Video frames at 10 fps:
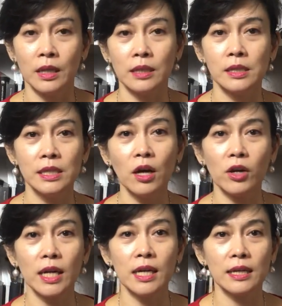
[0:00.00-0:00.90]
Nah, jadi
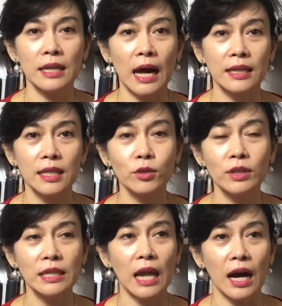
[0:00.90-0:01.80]
orang yang rendah hati itu
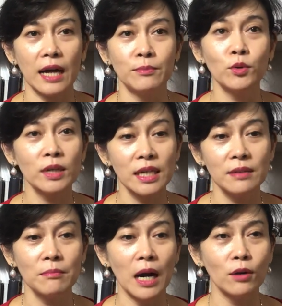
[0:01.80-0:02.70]
tidak akan
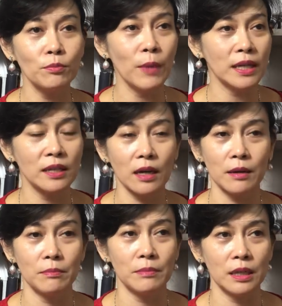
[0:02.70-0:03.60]
mungkin mau banyak
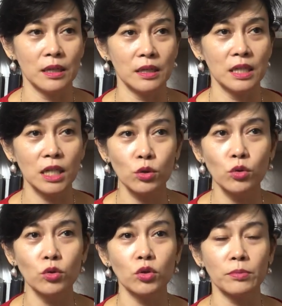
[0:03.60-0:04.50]

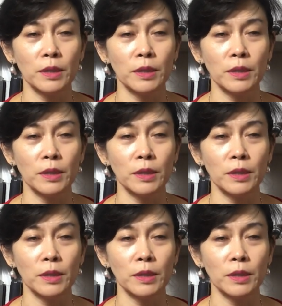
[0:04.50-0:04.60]
menegur,